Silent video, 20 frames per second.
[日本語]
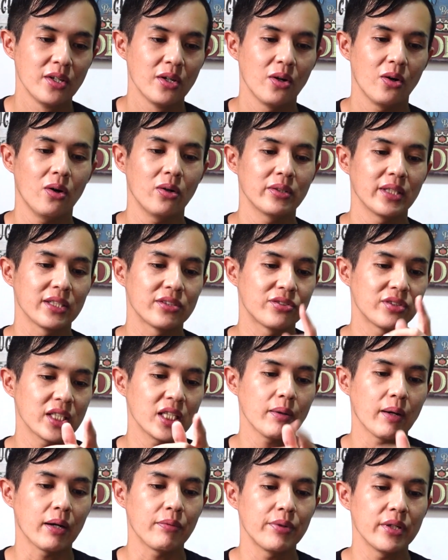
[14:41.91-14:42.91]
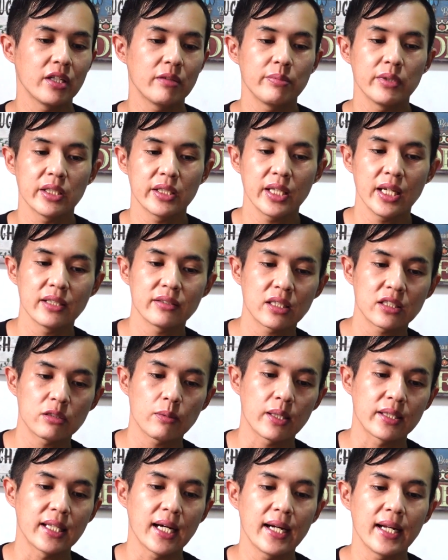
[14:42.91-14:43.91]
ほんで次はフィリピン警察
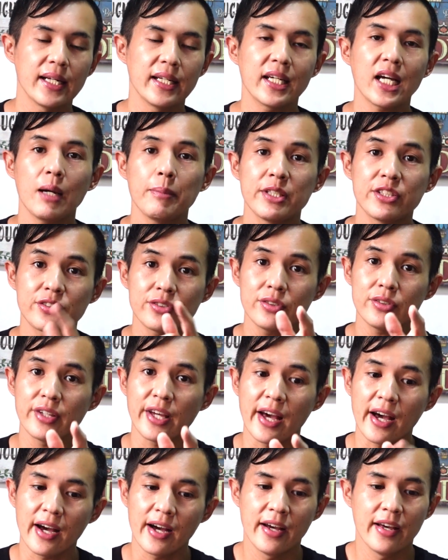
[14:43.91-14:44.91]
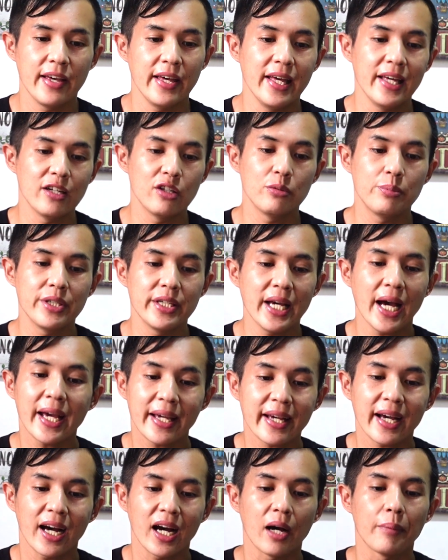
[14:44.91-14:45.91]
は誰に噛みつくんや
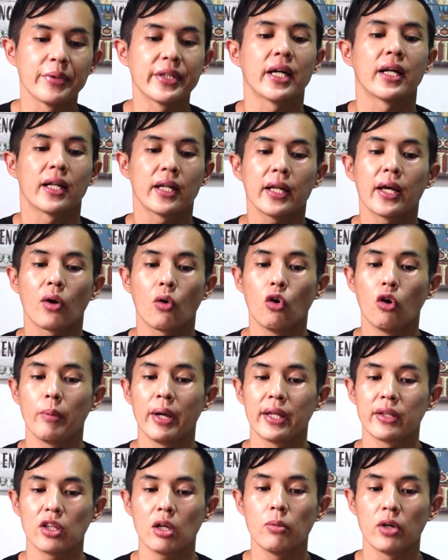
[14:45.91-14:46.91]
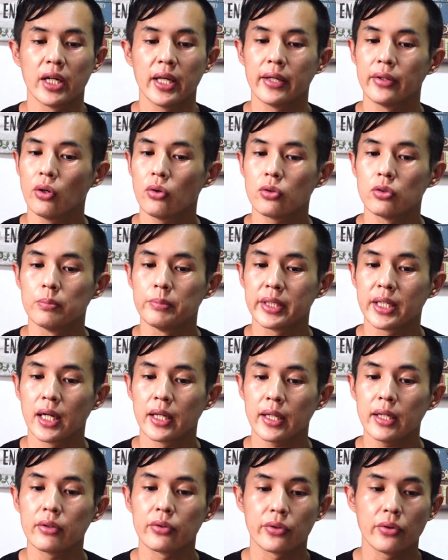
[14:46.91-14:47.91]
?NBI かみたいなね、コメントもね、よく見
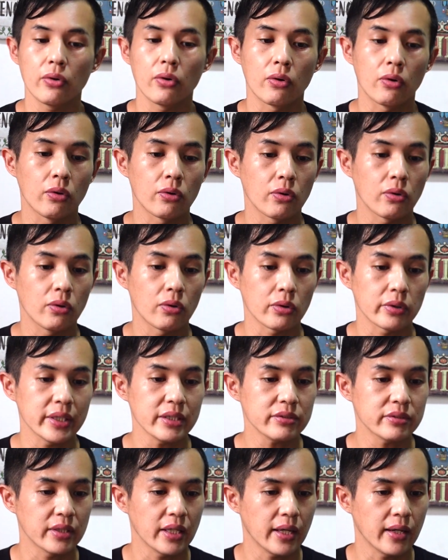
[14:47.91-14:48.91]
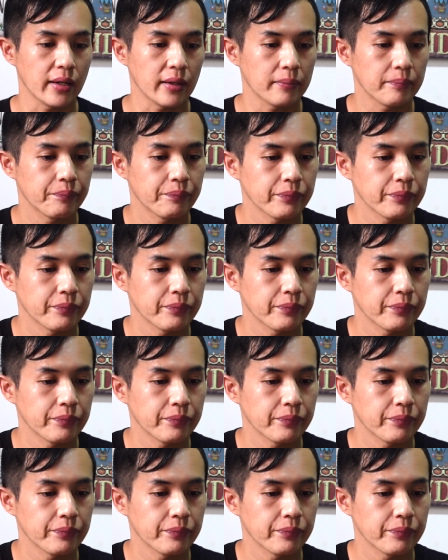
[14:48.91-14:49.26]
かける今日この頃ですね。